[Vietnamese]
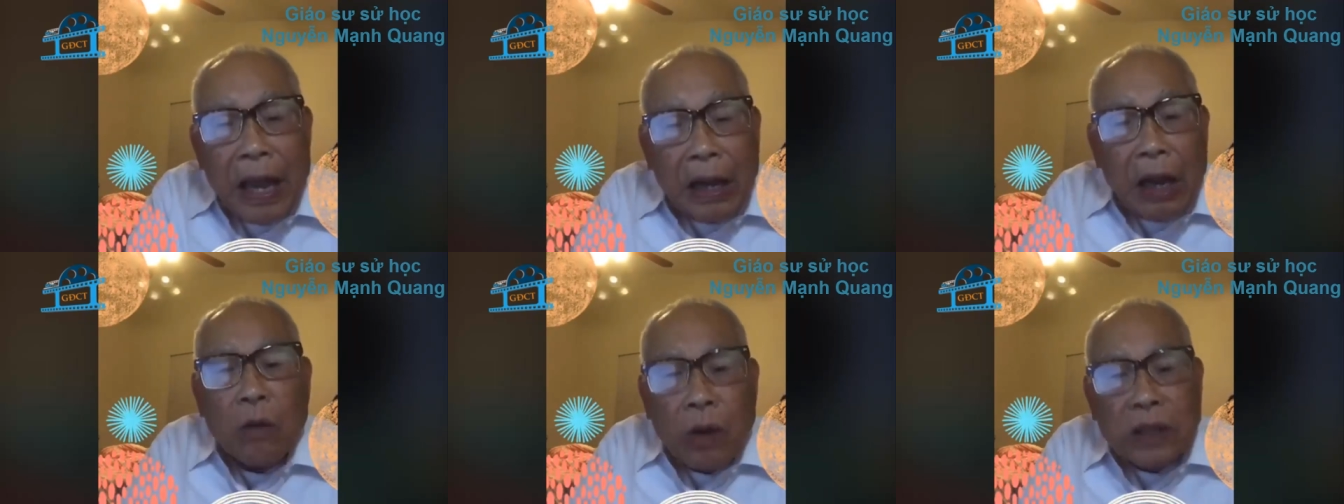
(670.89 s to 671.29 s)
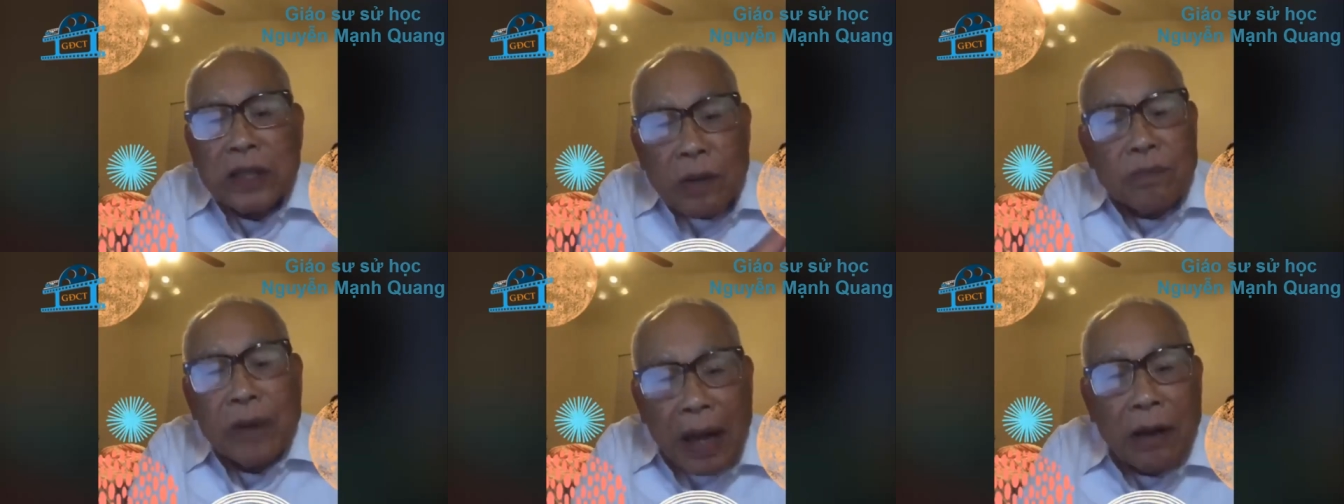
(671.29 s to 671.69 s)
cái cuộc
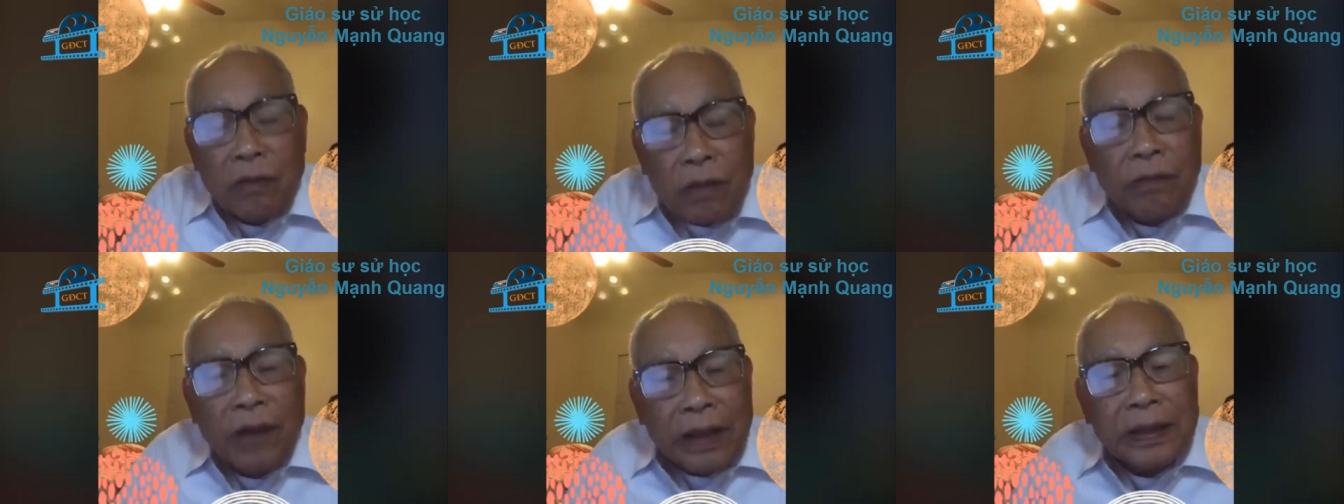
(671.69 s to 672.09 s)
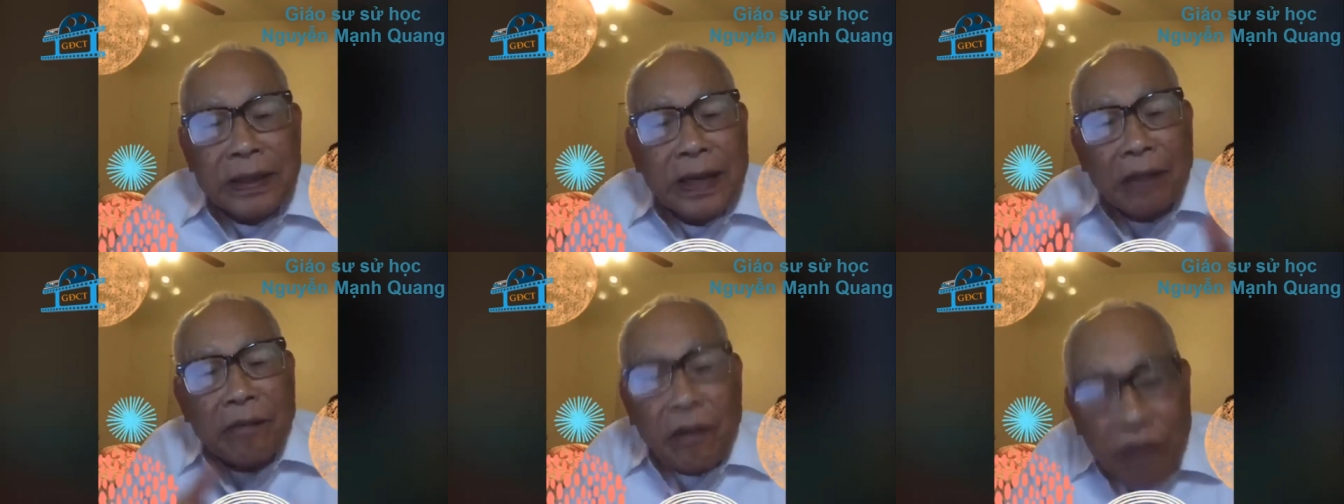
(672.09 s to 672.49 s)
xâm lăng của
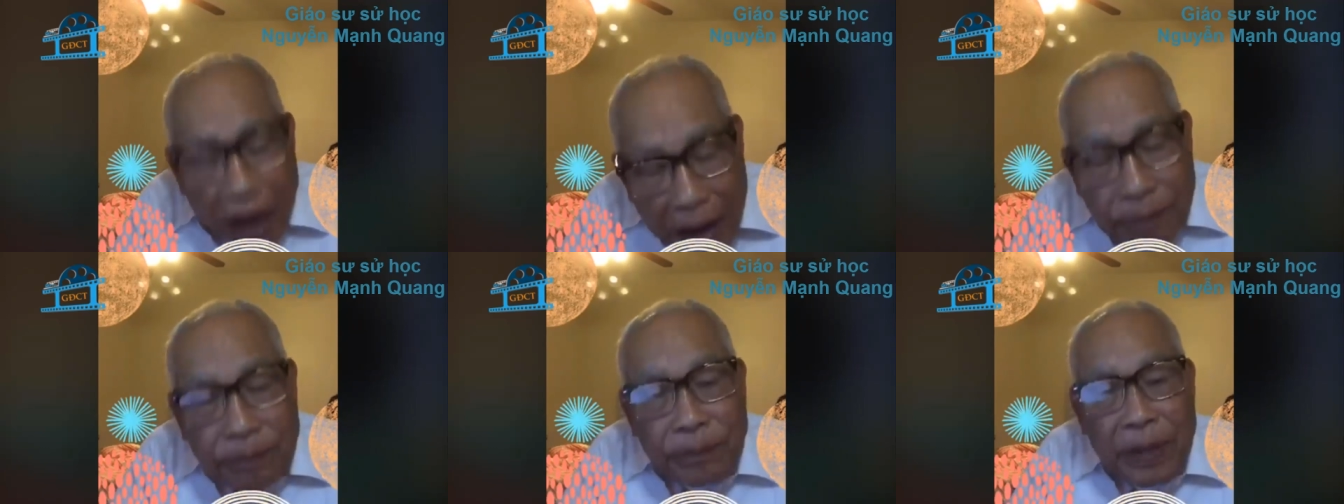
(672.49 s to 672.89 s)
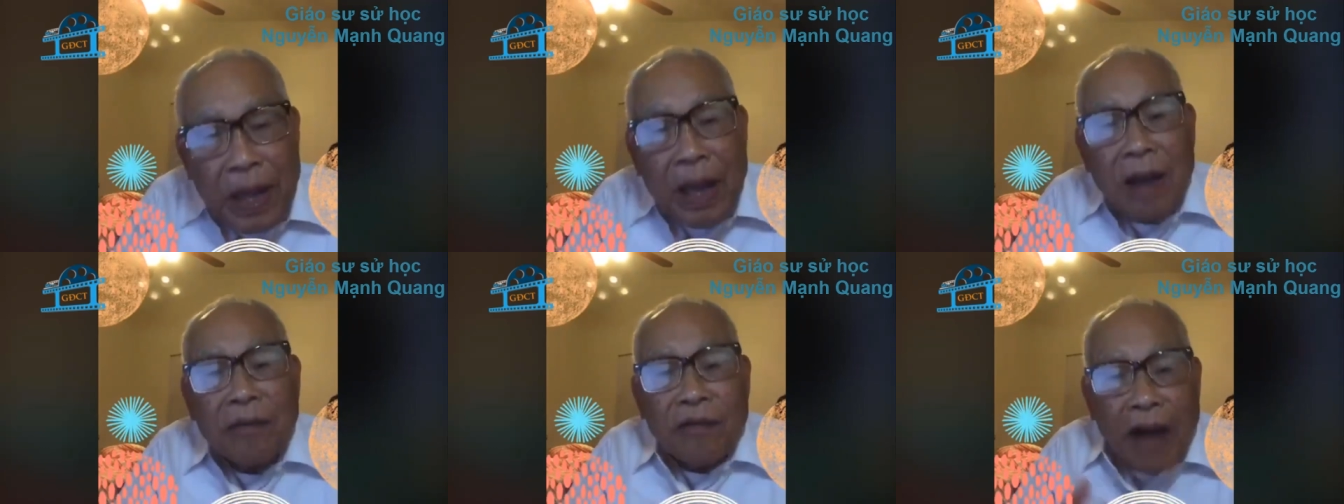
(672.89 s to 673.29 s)
Vatican và Pháp.
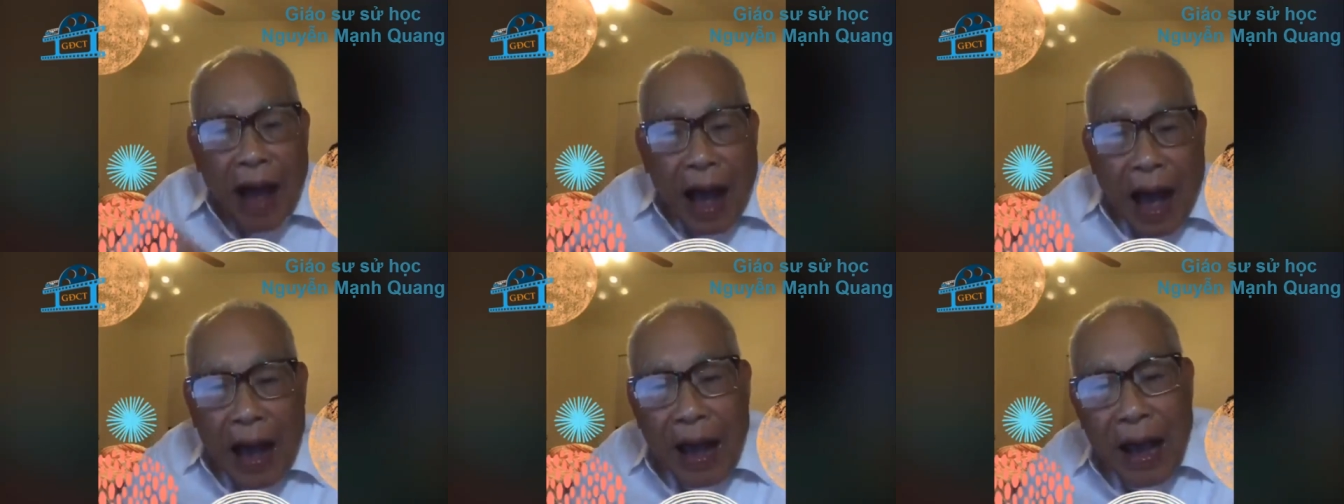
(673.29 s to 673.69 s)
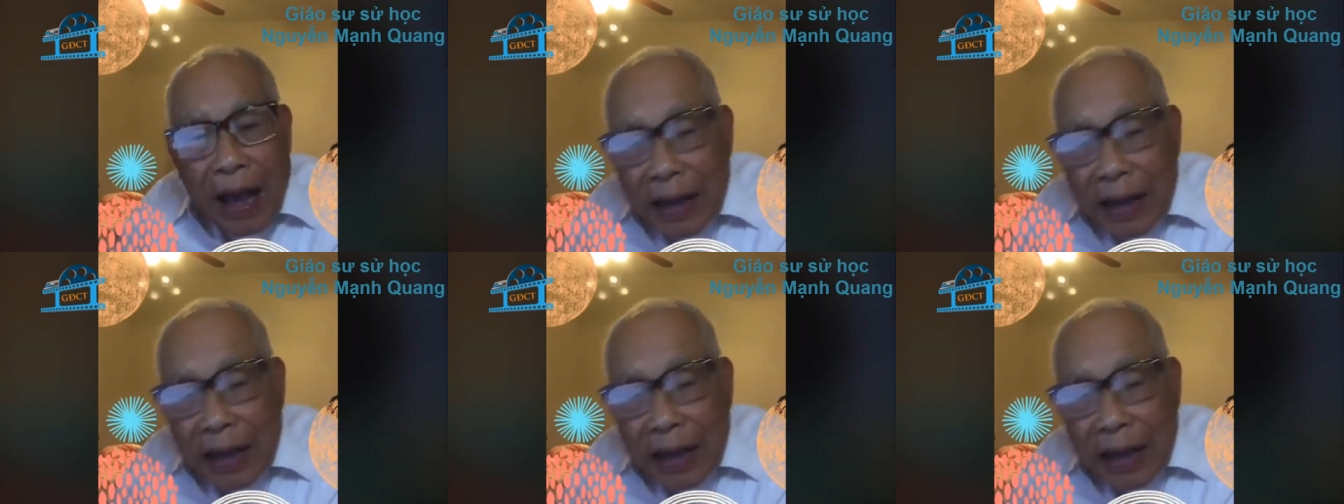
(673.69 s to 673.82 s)
Và